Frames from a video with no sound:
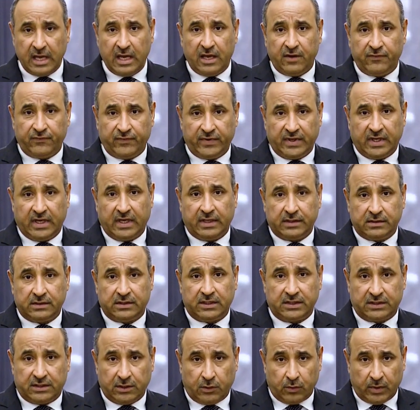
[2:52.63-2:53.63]
في أن
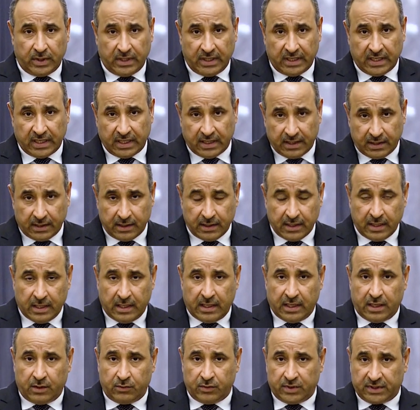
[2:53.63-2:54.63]
تتولى
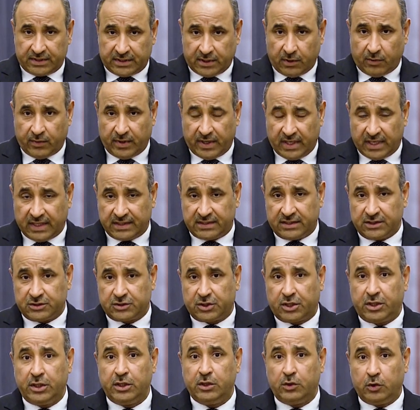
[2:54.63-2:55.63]
أو يتولى
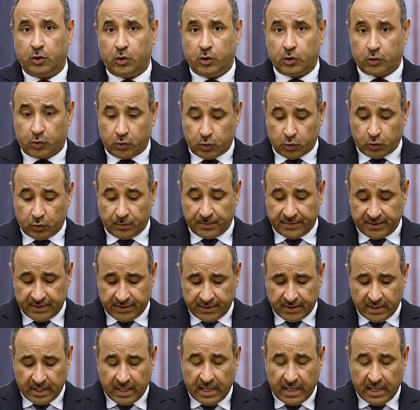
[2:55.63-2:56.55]
تشكيل حكومي